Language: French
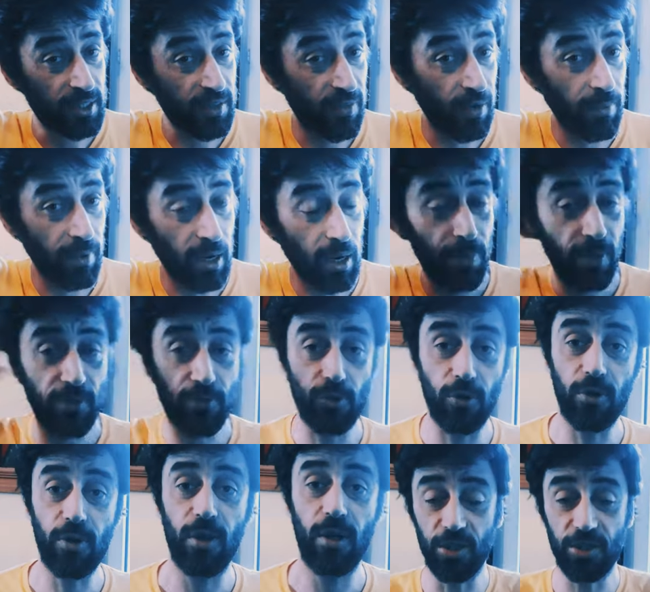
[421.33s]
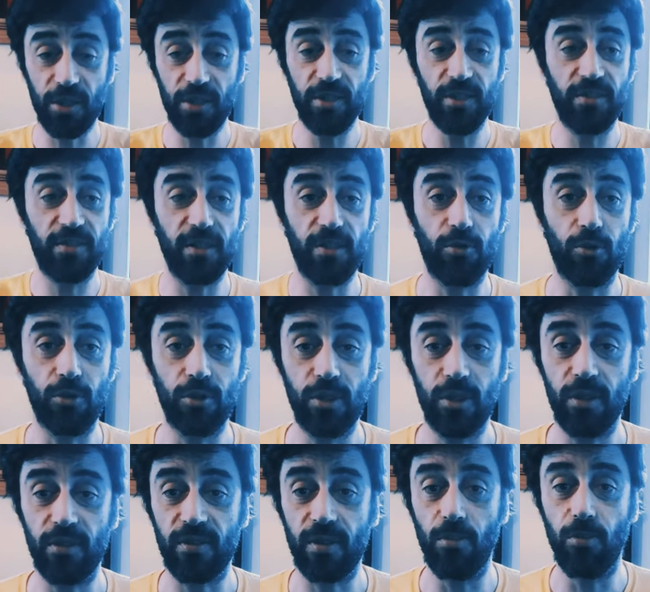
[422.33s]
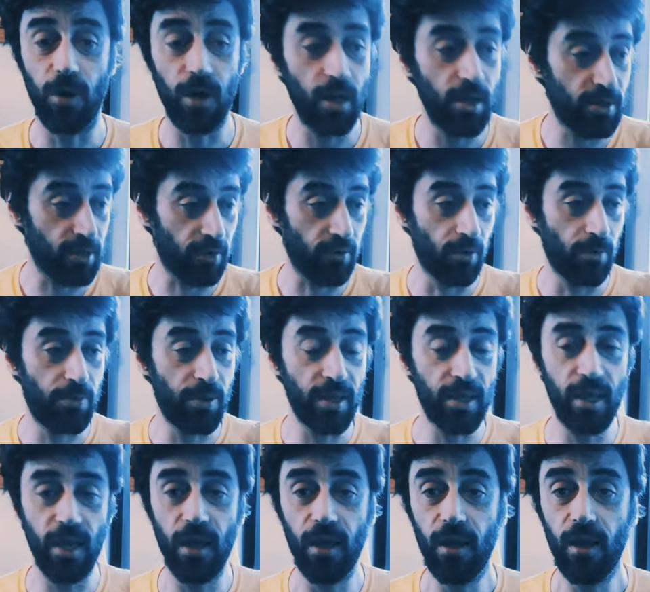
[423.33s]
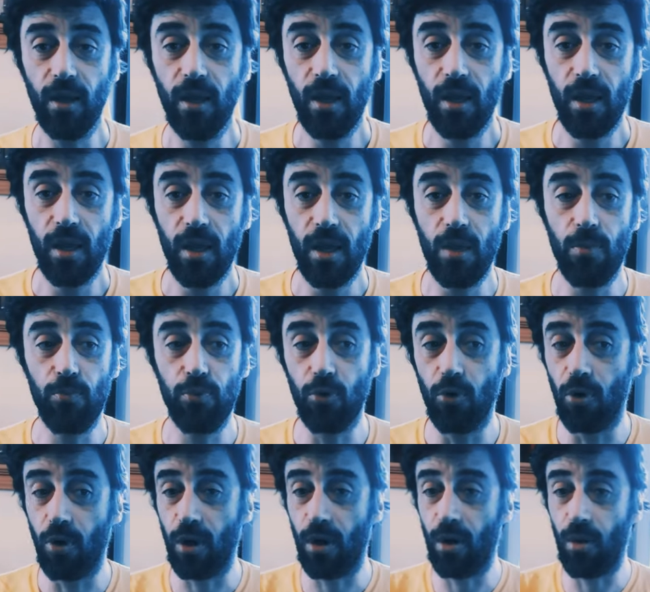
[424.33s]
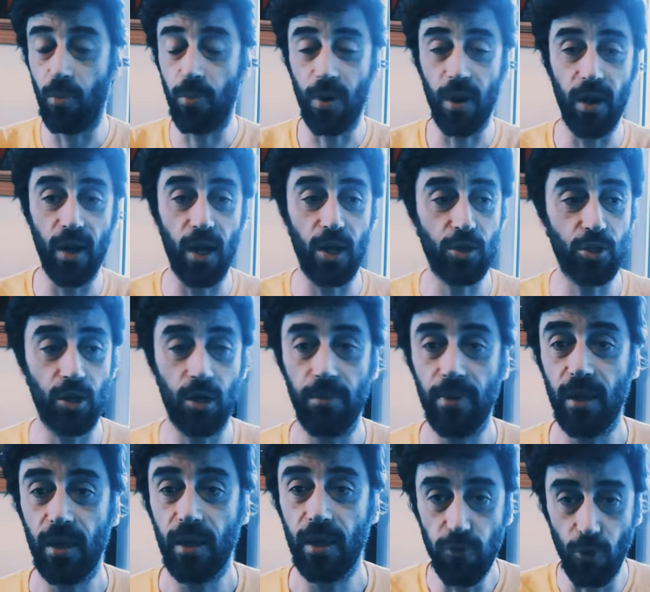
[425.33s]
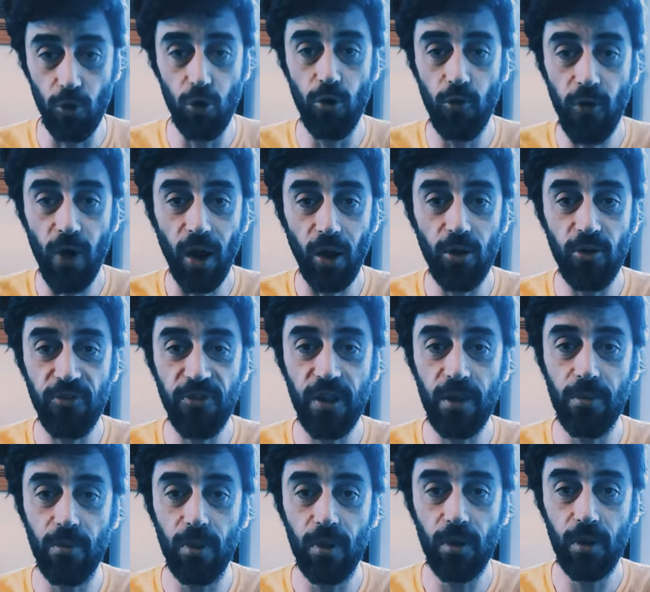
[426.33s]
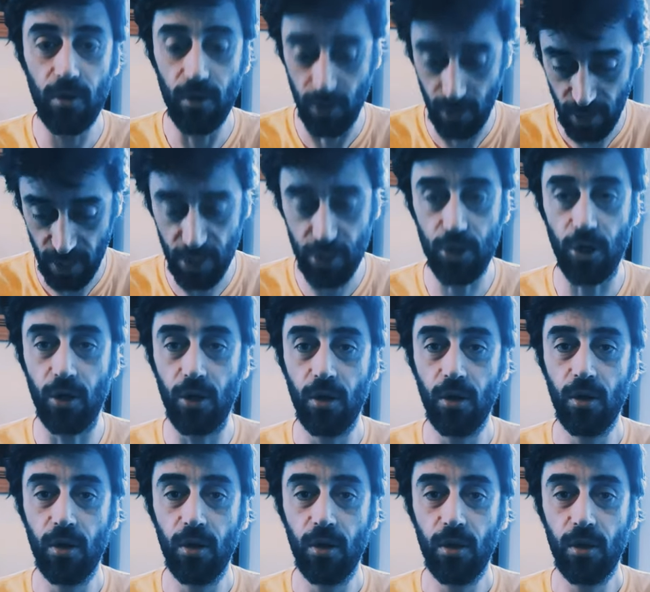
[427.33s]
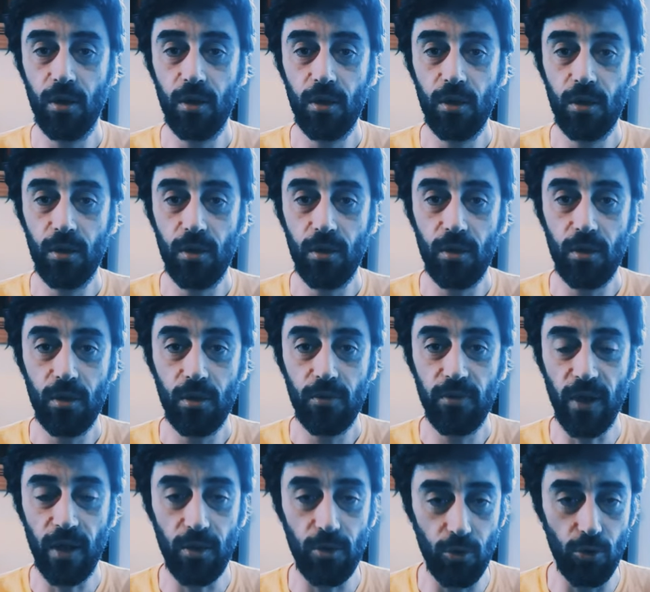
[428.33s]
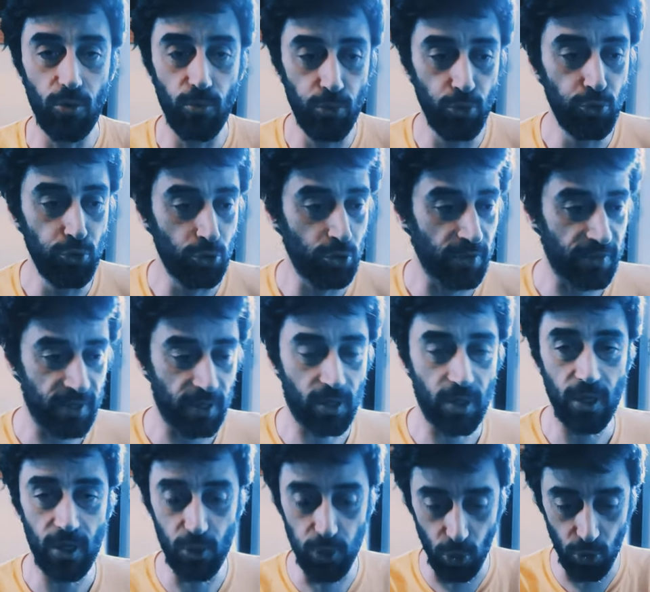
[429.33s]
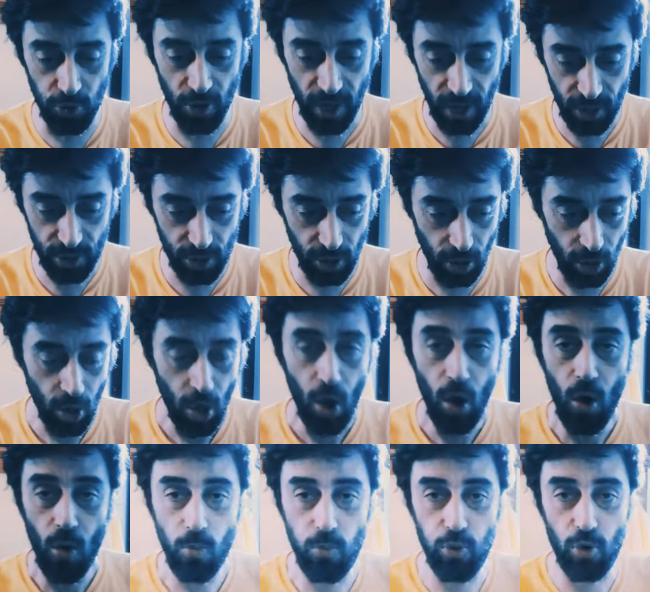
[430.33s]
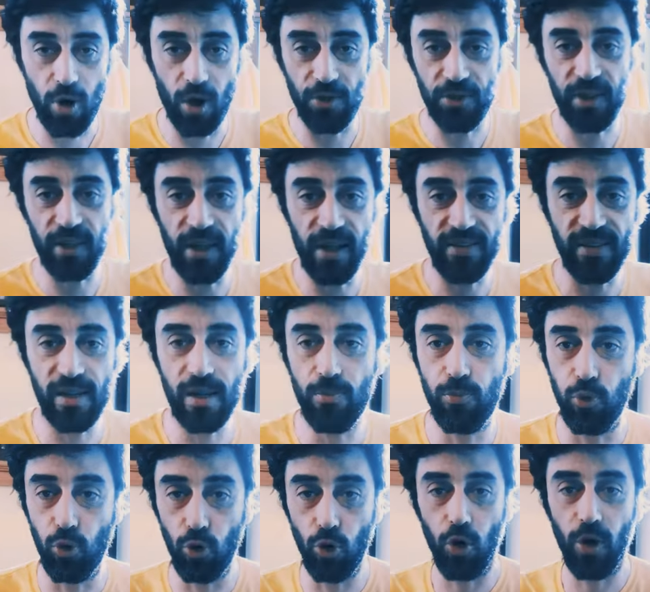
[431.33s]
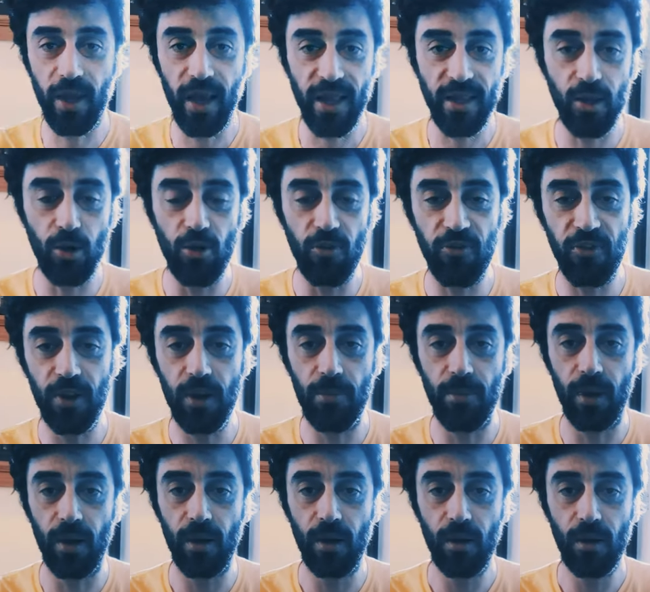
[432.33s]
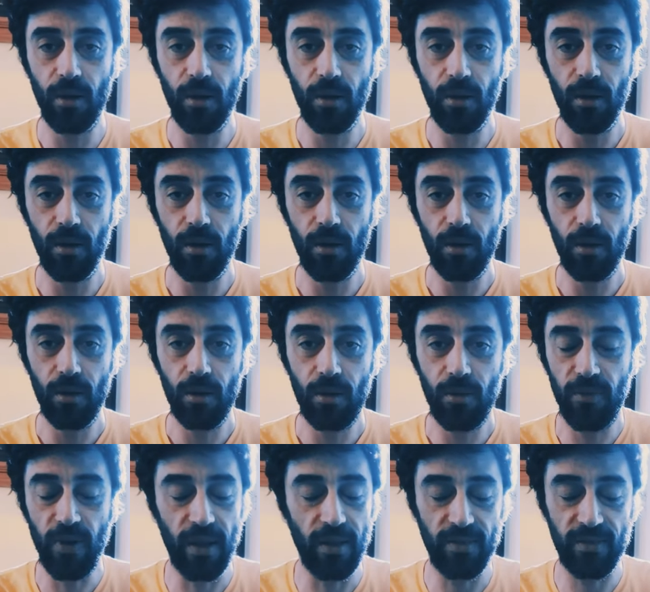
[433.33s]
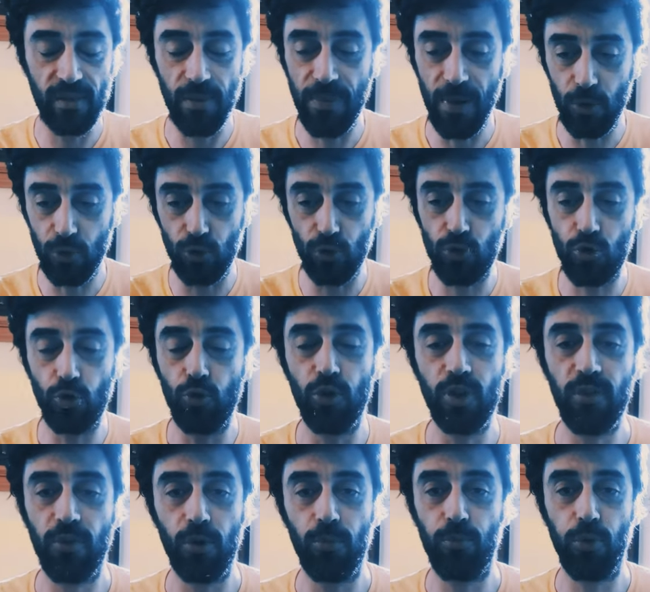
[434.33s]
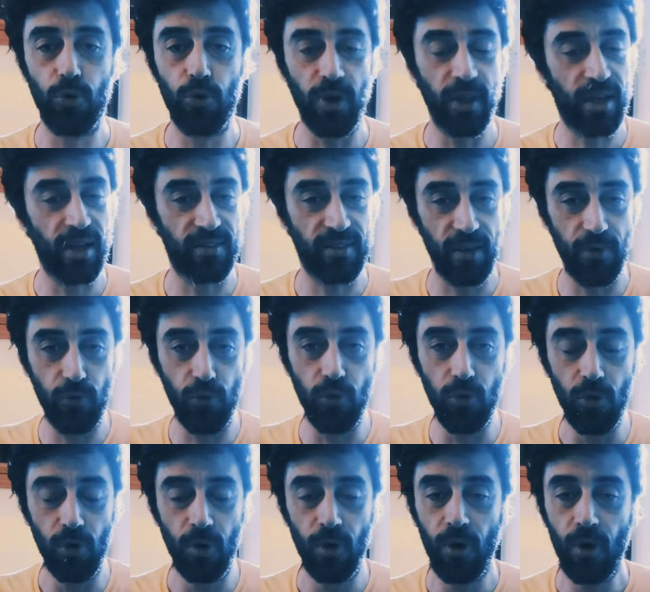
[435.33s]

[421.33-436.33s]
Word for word: J'ai vraiment l'impression que j'ai DC, ils ont dit c'est bon, les gens vont payer, et puis on, on prend l'argent, mais ils vont revoir le film, les gens. Enfin, le but du jeu, c'est de l'argent pour rentrer dans la salle et pour le regarder, le film. c'est pas juste donner votre pognon et un vous